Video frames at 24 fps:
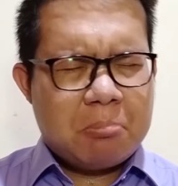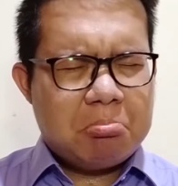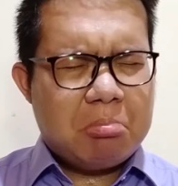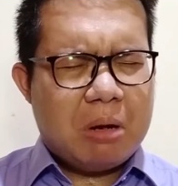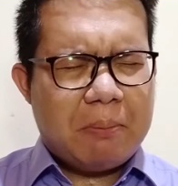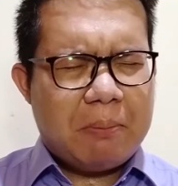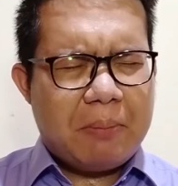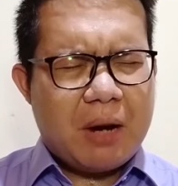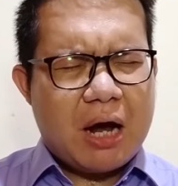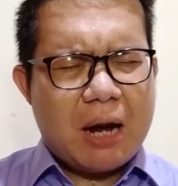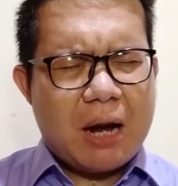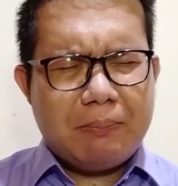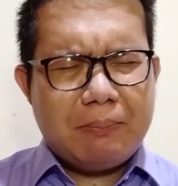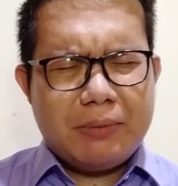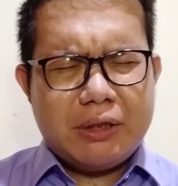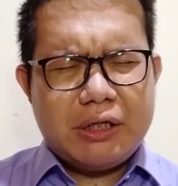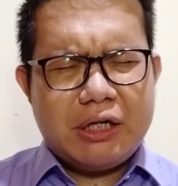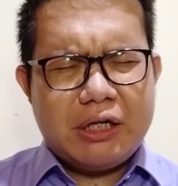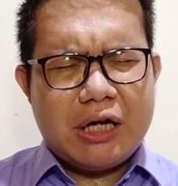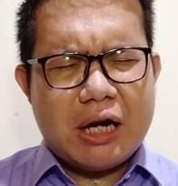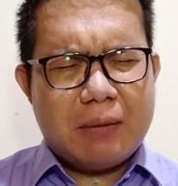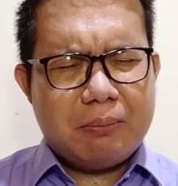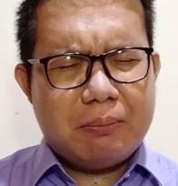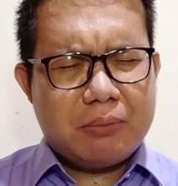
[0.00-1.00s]
Bapa
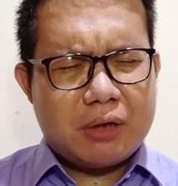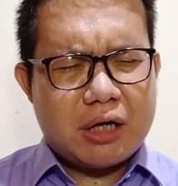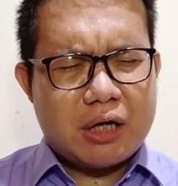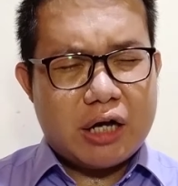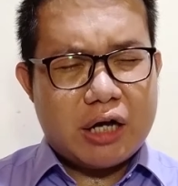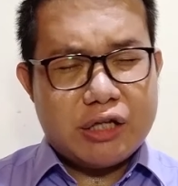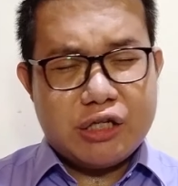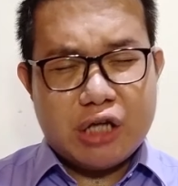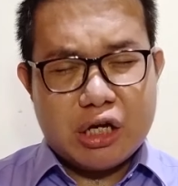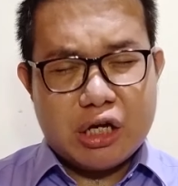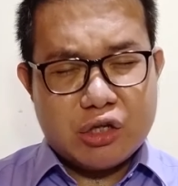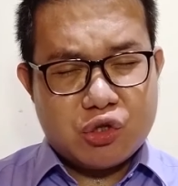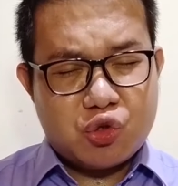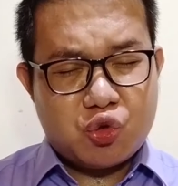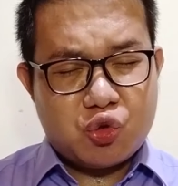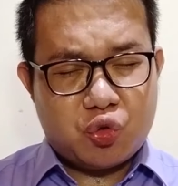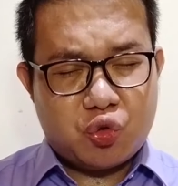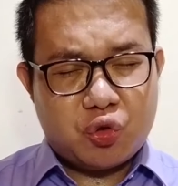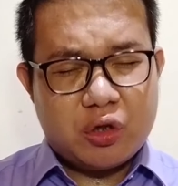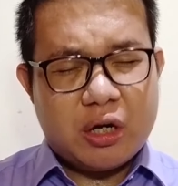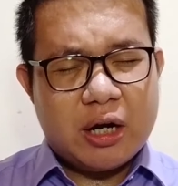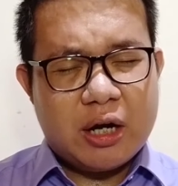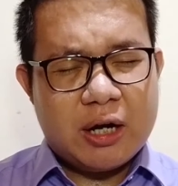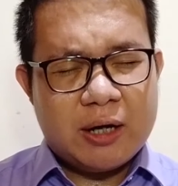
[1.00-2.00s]
kami dalam kerajaan
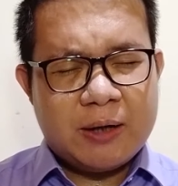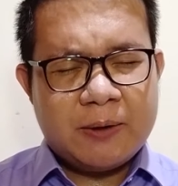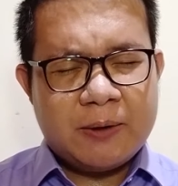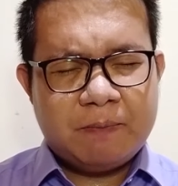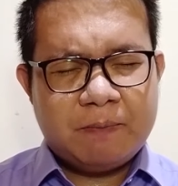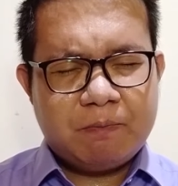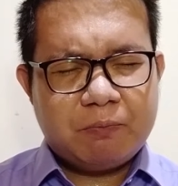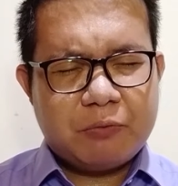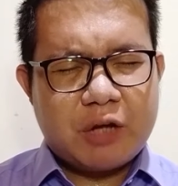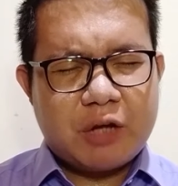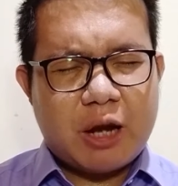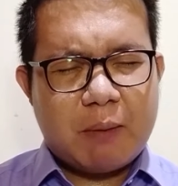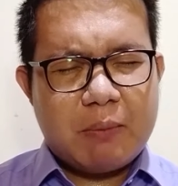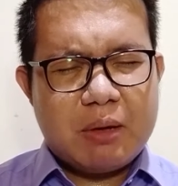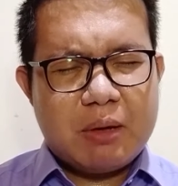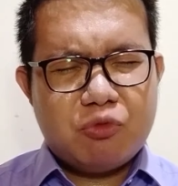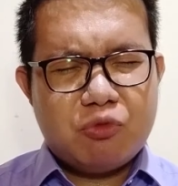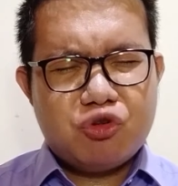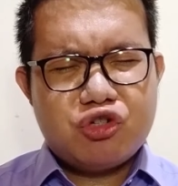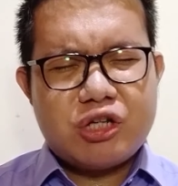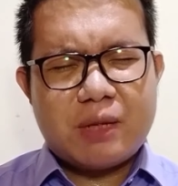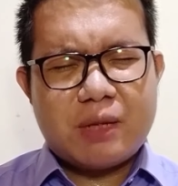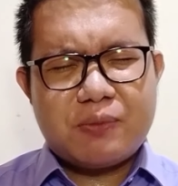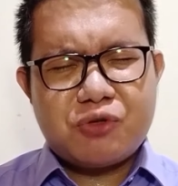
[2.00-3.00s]
surga, kami
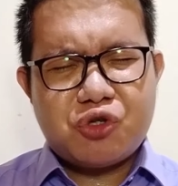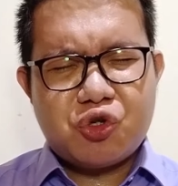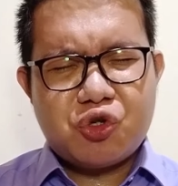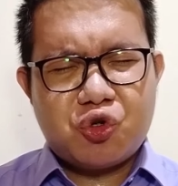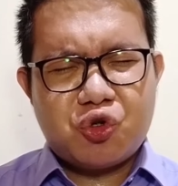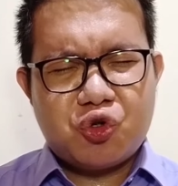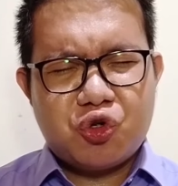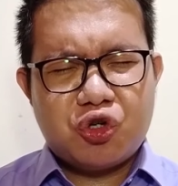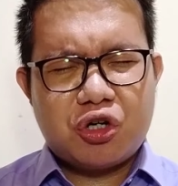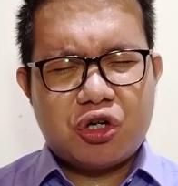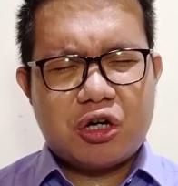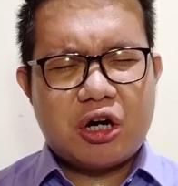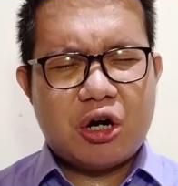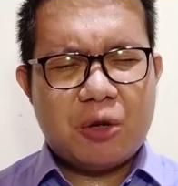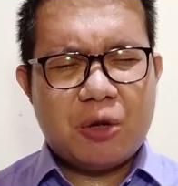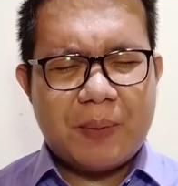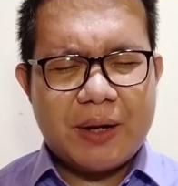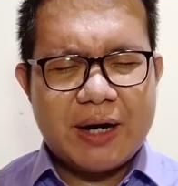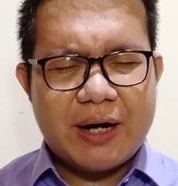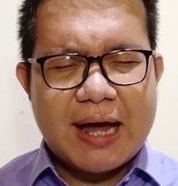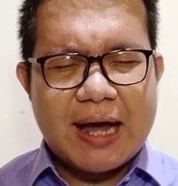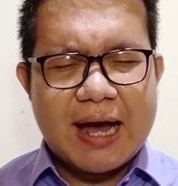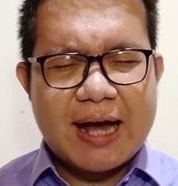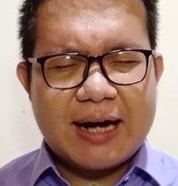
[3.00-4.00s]
mengucap syukur
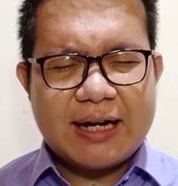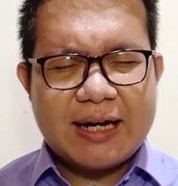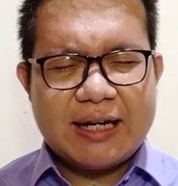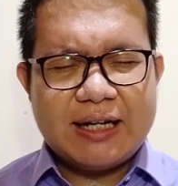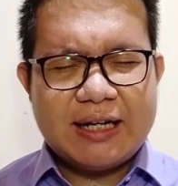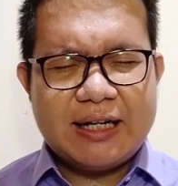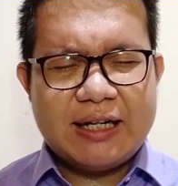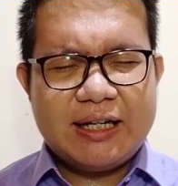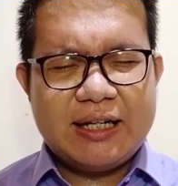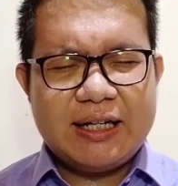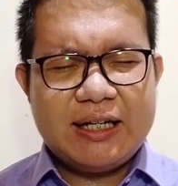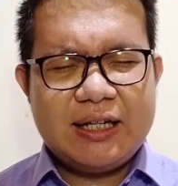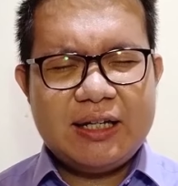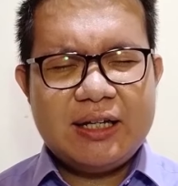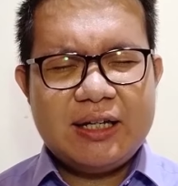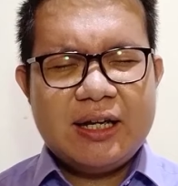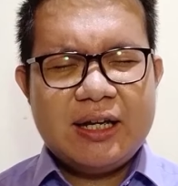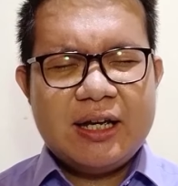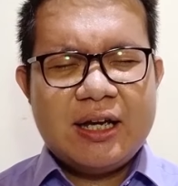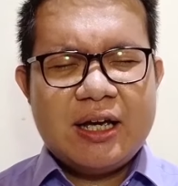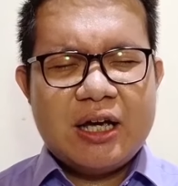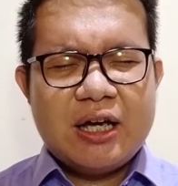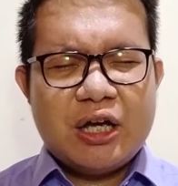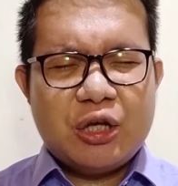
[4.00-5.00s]
kau pada hari ini
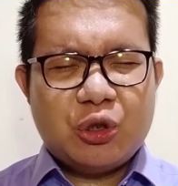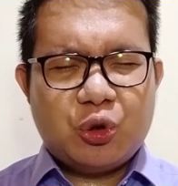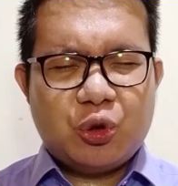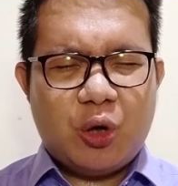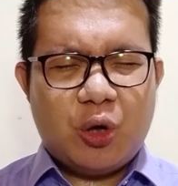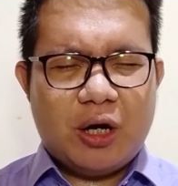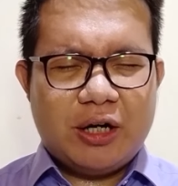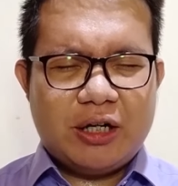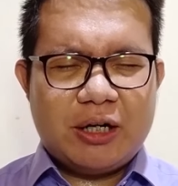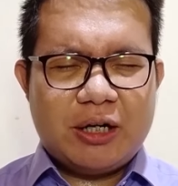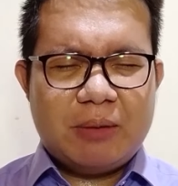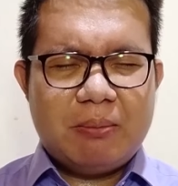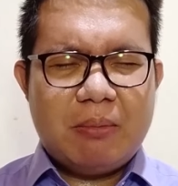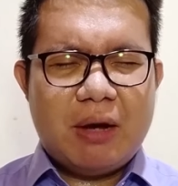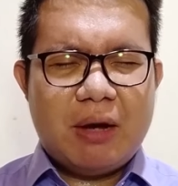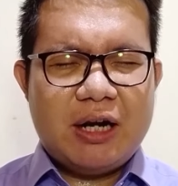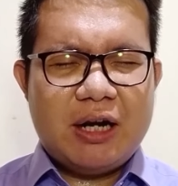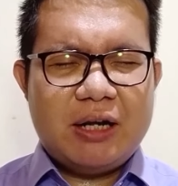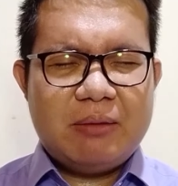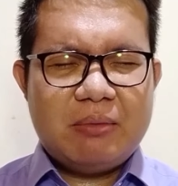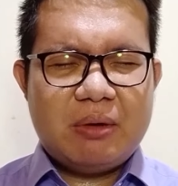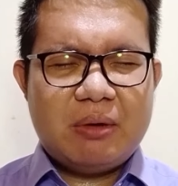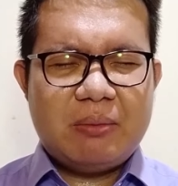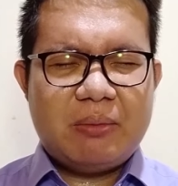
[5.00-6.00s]
Tuhan
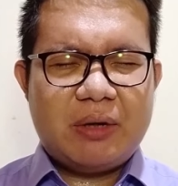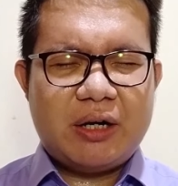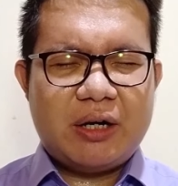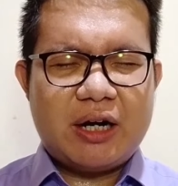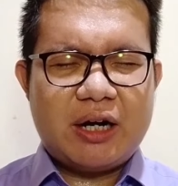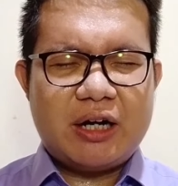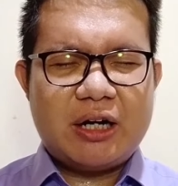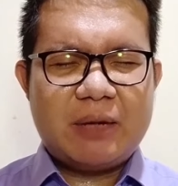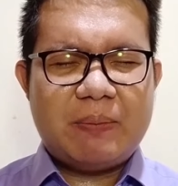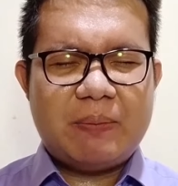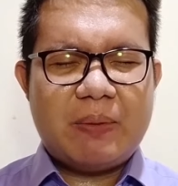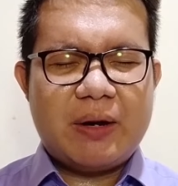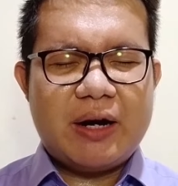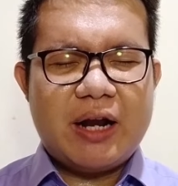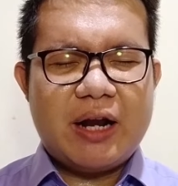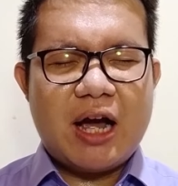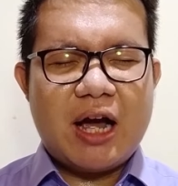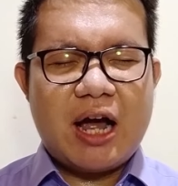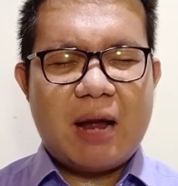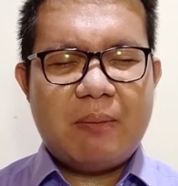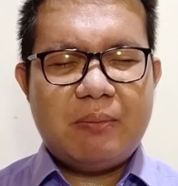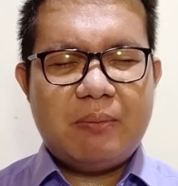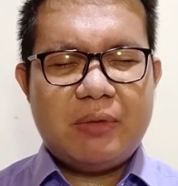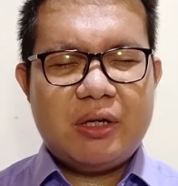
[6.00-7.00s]
kembali memberikan
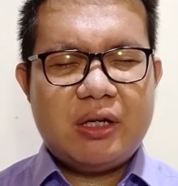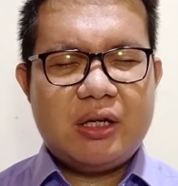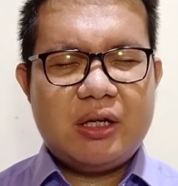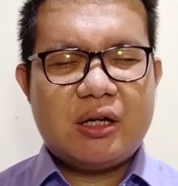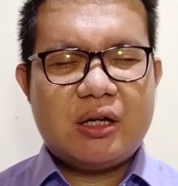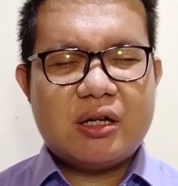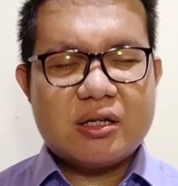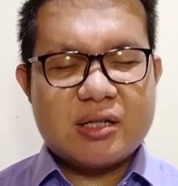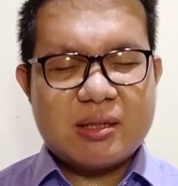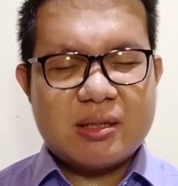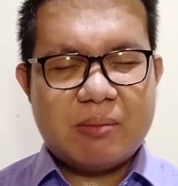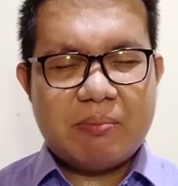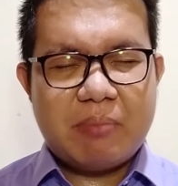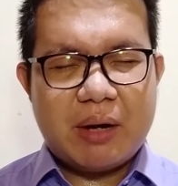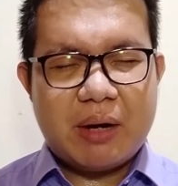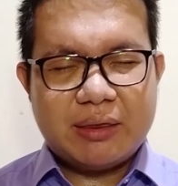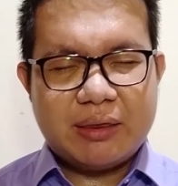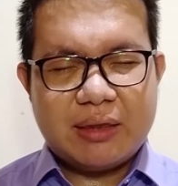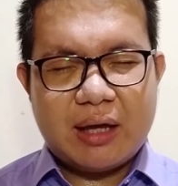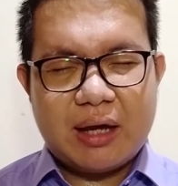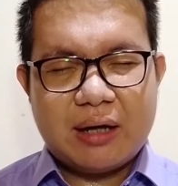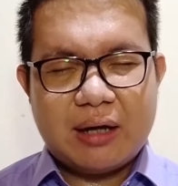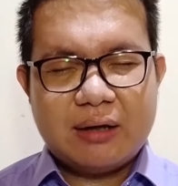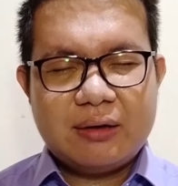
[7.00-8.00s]
kepada kami
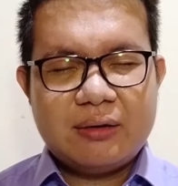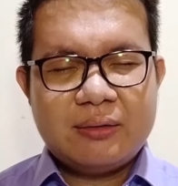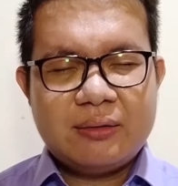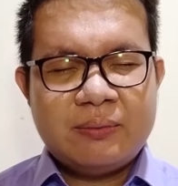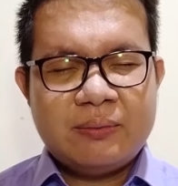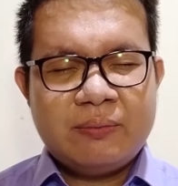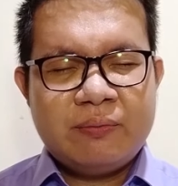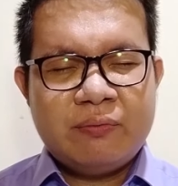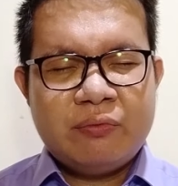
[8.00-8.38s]
kesempatan